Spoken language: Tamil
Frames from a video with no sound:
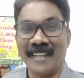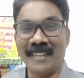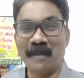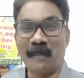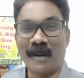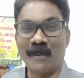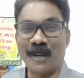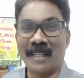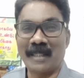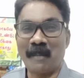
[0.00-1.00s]
இந்த ப
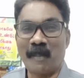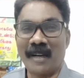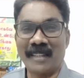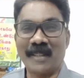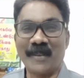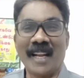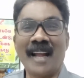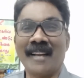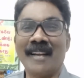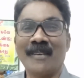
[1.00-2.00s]
உலகத்தை படைத்தவன்
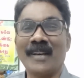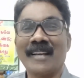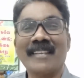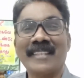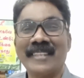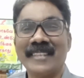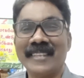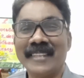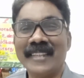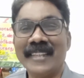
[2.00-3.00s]
நான் அல்லவா
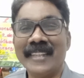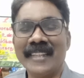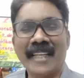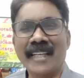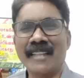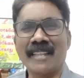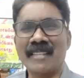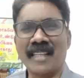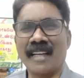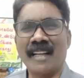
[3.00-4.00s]
எனக்கு
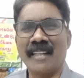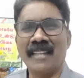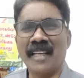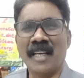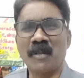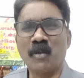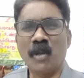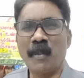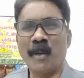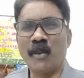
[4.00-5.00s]
தான் சகல அதிகாரம்
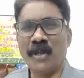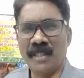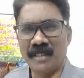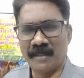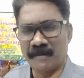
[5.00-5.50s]
உரிமை உண்டு